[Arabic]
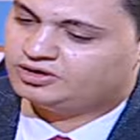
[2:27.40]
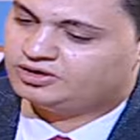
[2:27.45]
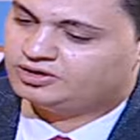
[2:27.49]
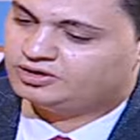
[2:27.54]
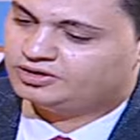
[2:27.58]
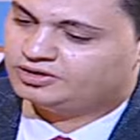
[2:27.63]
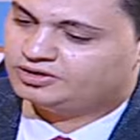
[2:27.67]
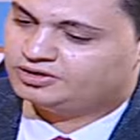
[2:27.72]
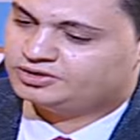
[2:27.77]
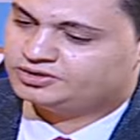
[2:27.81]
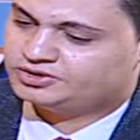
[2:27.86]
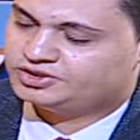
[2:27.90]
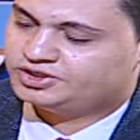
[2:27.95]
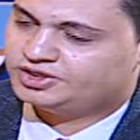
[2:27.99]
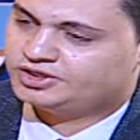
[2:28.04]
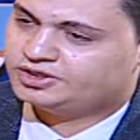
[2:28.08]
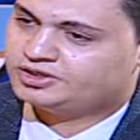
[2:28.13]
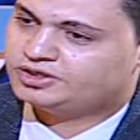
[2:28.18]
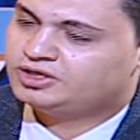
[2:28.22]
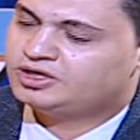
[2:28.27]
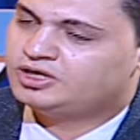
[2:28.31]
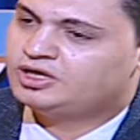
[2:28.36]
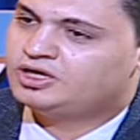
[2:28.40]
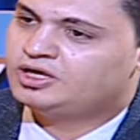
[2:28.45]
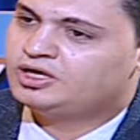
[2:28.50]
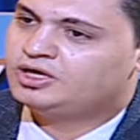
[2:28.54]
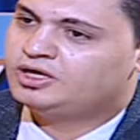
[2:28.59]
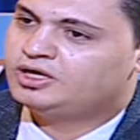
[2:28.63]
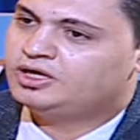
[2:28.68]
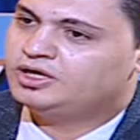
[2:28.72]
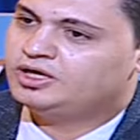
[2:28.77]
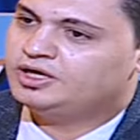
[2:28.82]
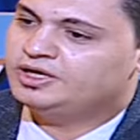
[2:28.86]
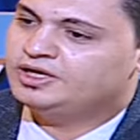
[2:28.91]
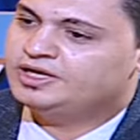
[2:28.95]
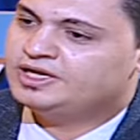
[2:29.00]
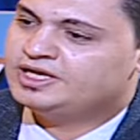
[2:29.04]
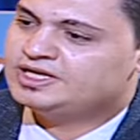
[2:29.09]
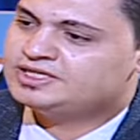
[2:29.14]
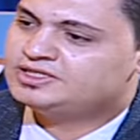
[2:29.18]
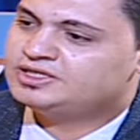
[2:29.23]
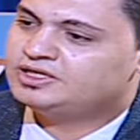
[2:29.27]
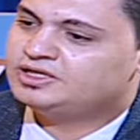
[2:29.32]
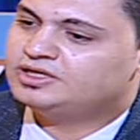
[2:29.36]
الشيخ
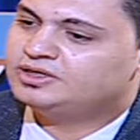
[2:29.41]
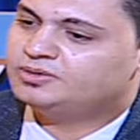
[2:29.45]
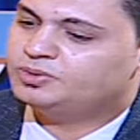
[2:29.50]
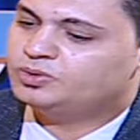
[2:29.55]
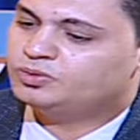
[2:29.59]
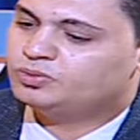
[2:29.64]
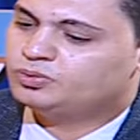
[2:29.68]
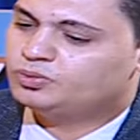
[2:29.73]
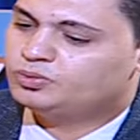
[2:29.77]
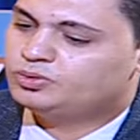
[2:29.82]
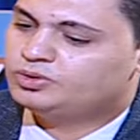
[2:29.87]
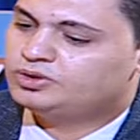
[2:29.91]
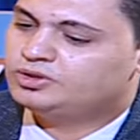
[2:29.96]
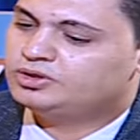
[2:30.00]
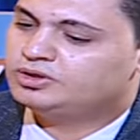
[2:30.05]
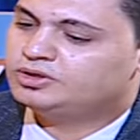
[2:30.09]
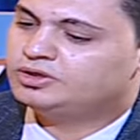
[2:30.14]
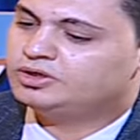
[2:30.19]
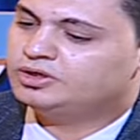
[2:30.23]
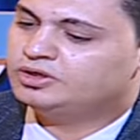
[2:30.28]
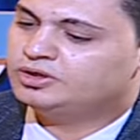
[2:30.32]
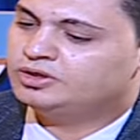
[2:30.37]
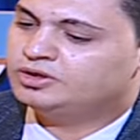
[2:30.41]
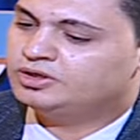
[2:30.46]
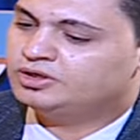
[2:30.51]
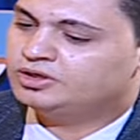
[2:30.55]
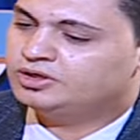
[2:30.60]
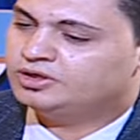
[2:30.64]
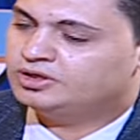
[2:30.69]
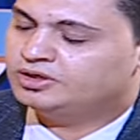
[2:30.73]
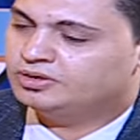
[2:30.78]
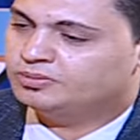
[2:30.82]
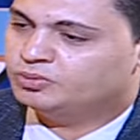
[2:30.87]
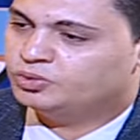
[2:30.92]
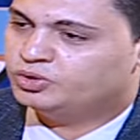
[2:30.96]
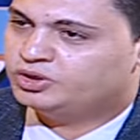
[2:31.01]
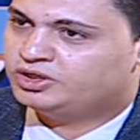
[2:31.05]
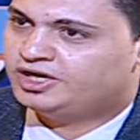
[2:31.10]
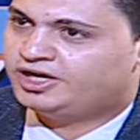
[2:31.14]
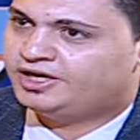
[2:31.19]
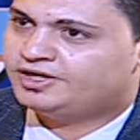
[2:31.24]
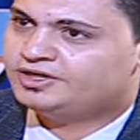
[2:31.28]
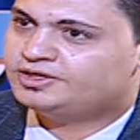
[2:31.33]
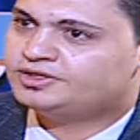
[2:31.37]
الناس اللي بتقول إن
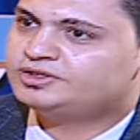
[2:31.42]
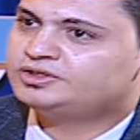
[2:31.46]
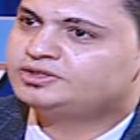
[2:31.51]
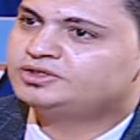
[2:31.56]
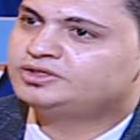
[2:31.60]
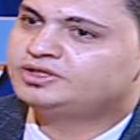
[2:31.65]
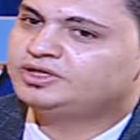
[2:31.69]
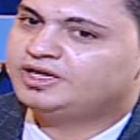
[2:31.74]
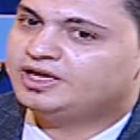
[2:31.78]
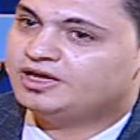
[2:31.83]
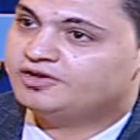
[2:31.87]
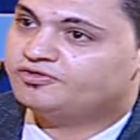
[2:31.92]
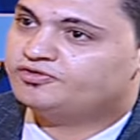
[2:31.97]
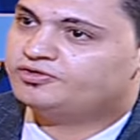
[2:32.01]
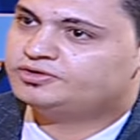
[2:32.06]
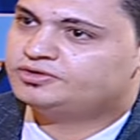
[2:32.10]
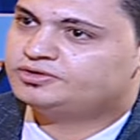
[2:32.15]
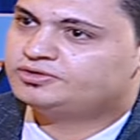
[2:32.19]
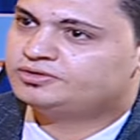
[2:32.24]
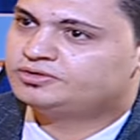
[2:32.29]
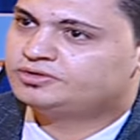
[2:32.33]
المنتحر كافر